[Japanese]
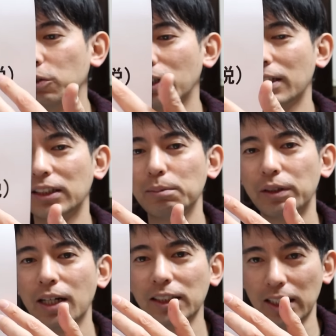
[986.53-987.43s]
それが全
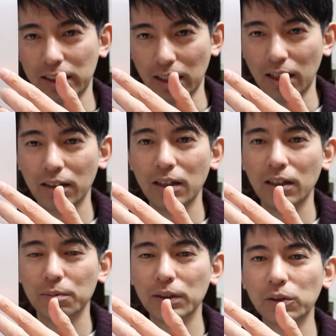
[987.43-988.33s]
部非課税ですから、ま
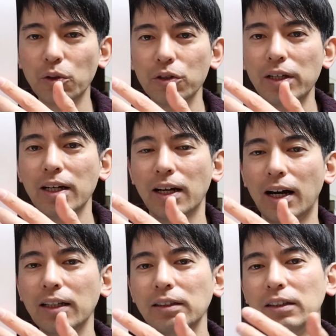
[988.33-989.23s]
あ、そういうね、
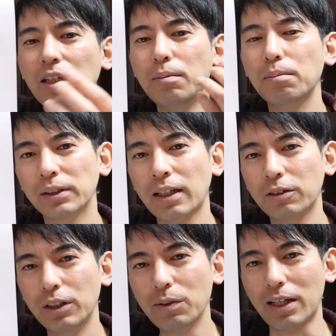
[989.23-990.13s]
安全
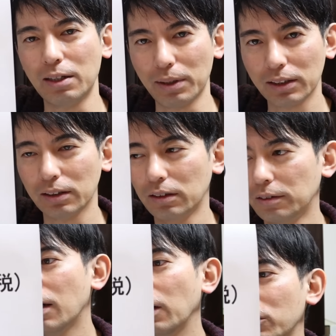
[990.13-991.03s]
策にはなります。
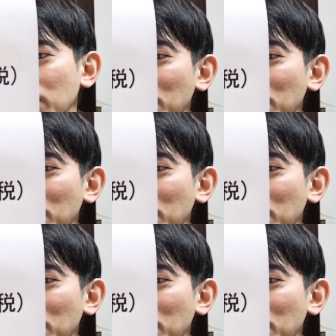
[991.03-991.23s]
あと